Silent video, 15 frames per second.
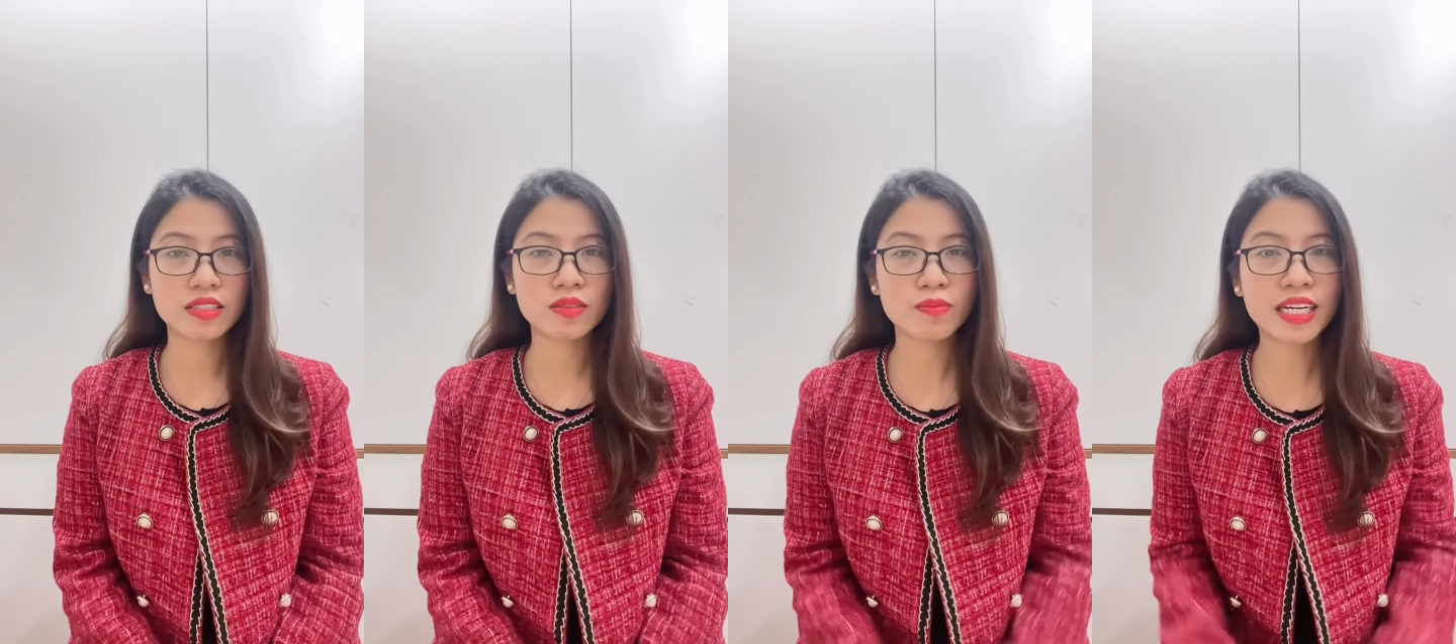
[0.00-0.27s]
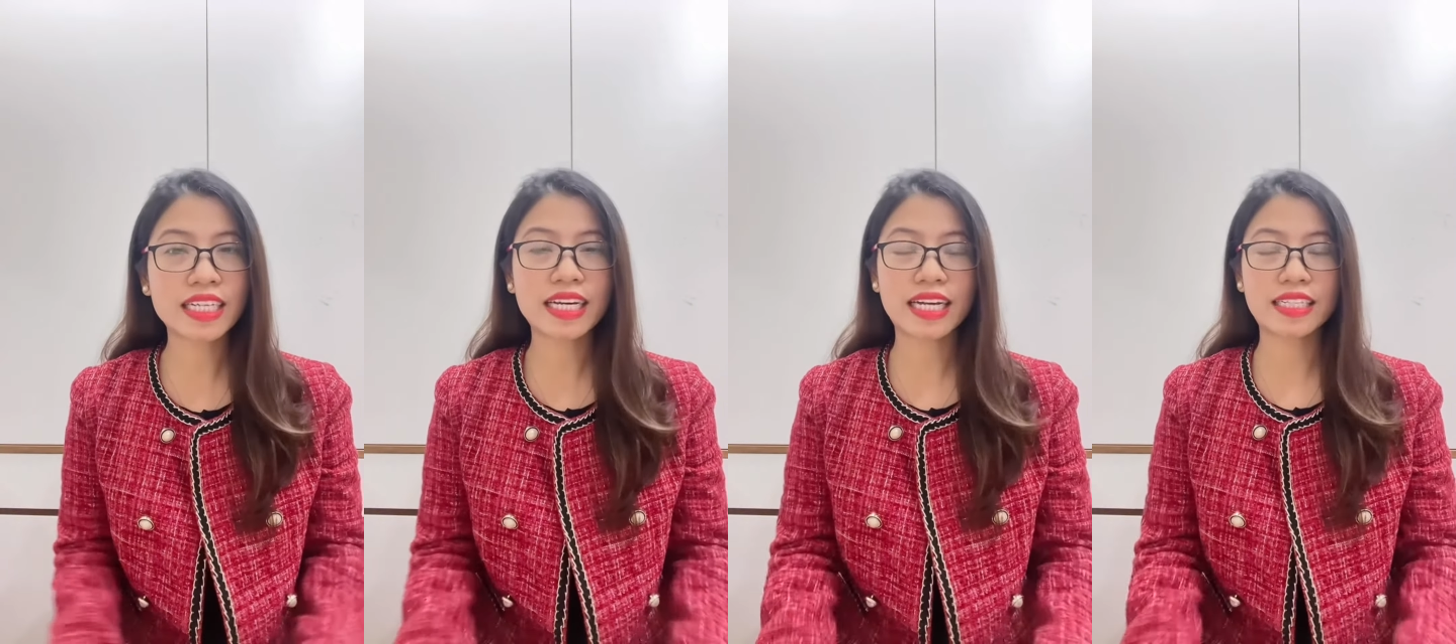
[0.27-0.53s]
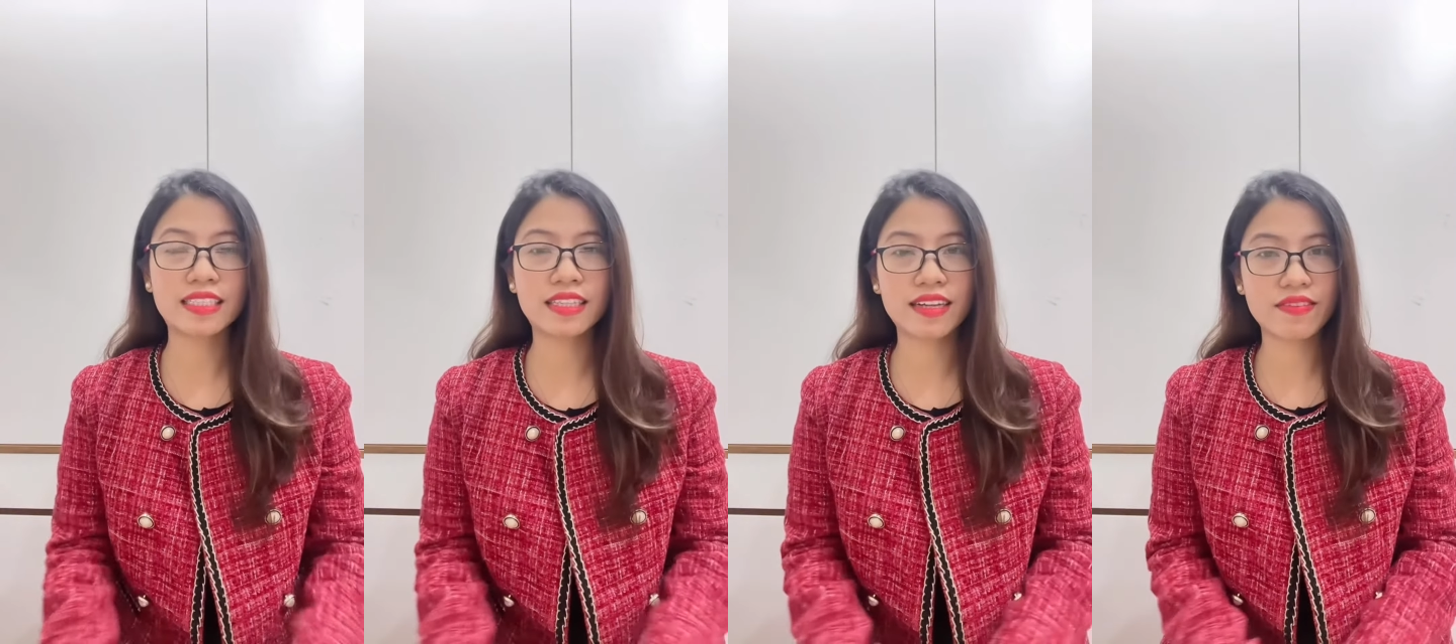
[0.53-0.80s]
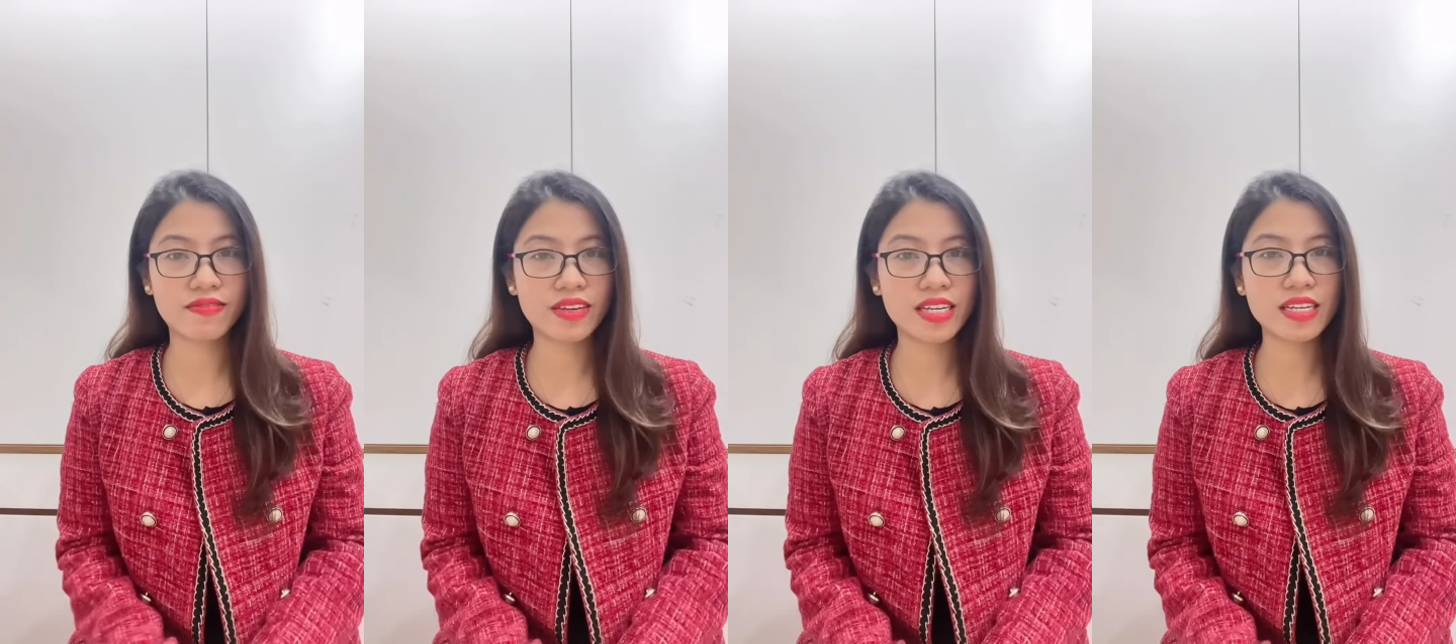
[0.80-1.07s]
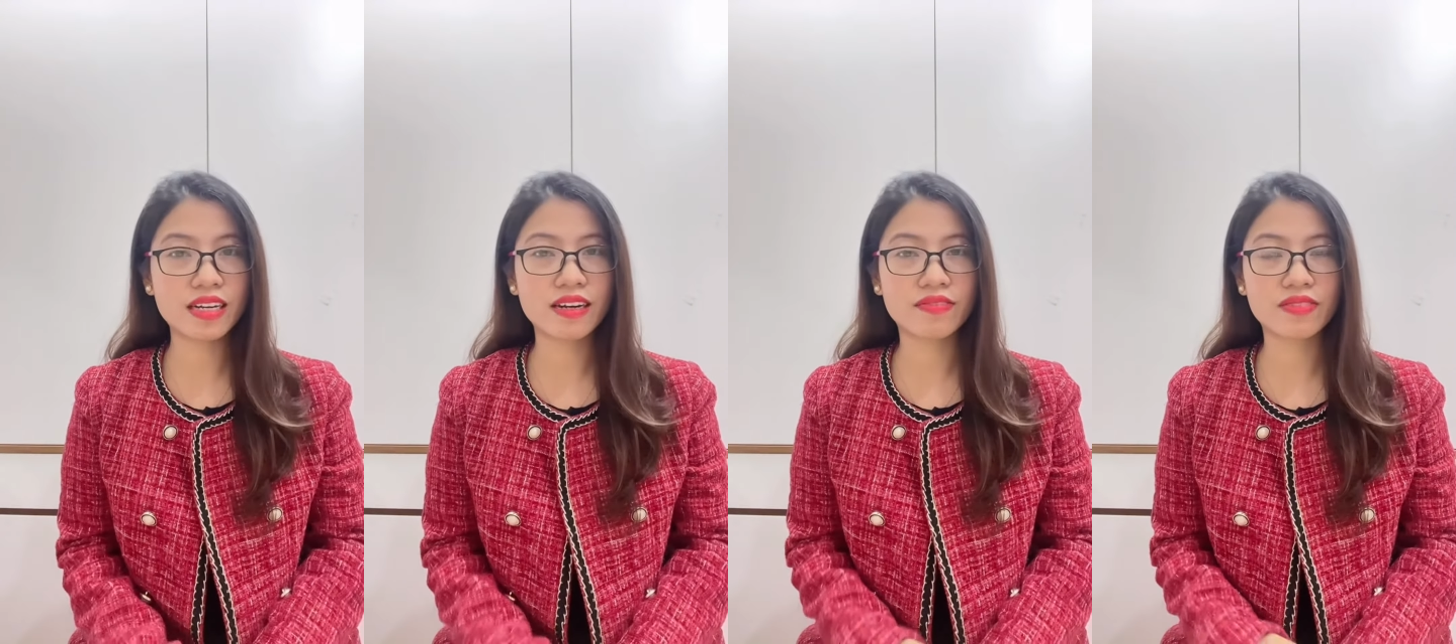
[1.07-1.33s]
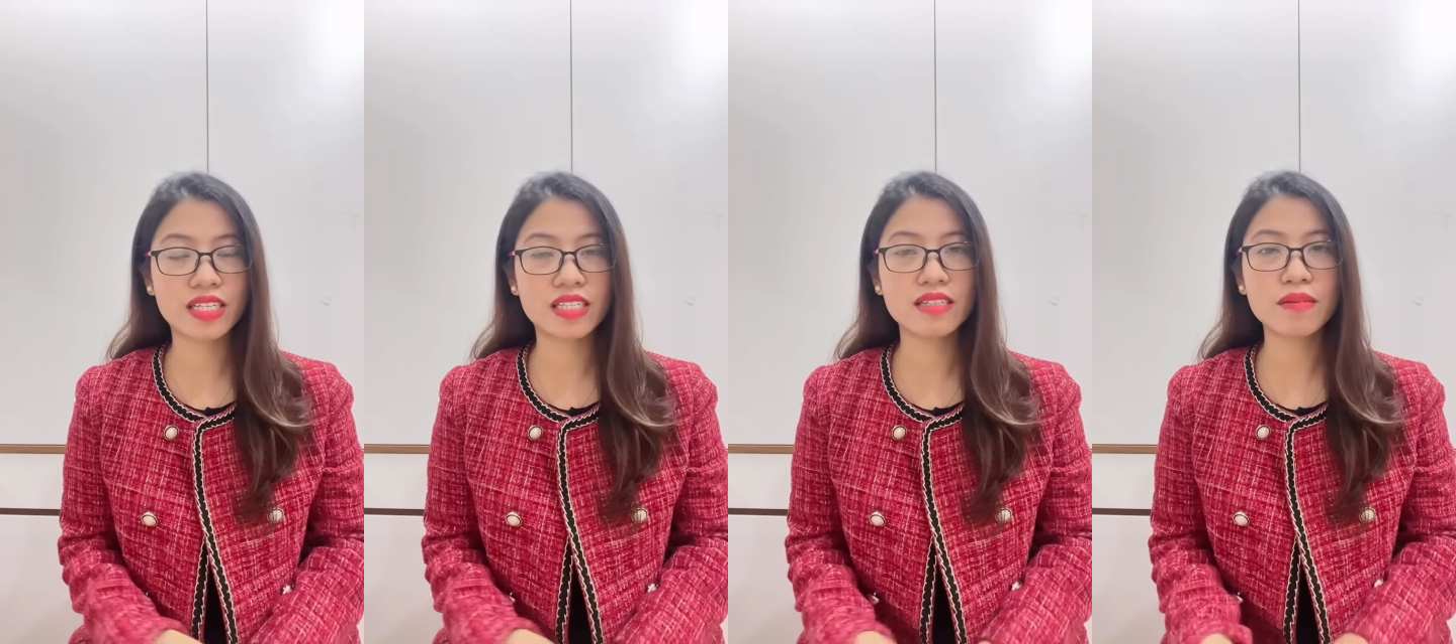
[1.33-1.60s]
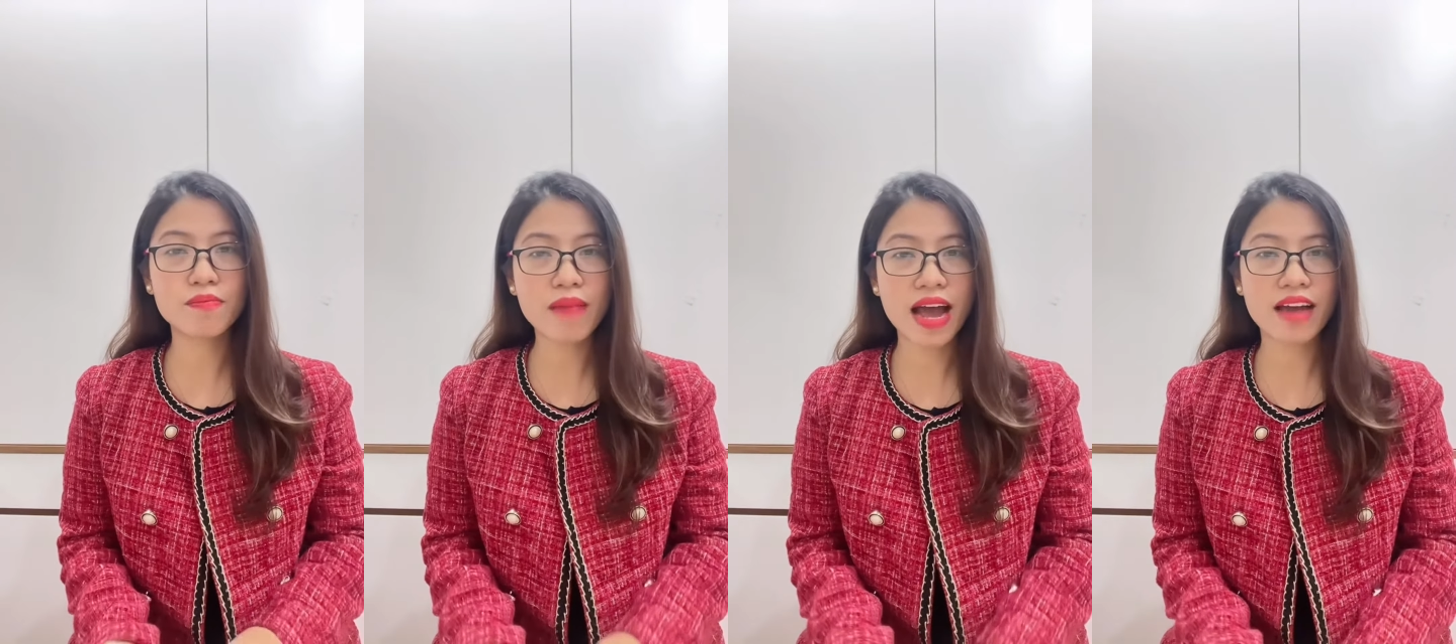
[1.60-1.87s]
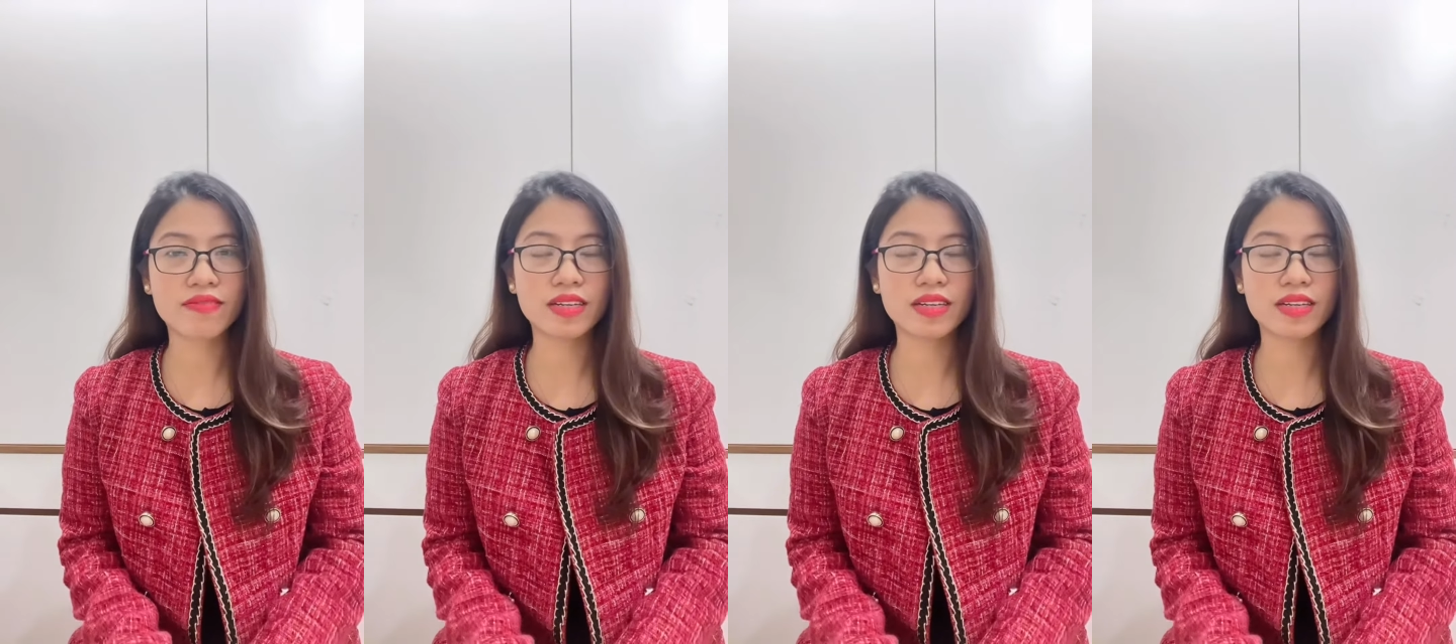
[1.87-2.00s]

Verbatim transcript: bên cạnh những cái phí như là phí trước bạ,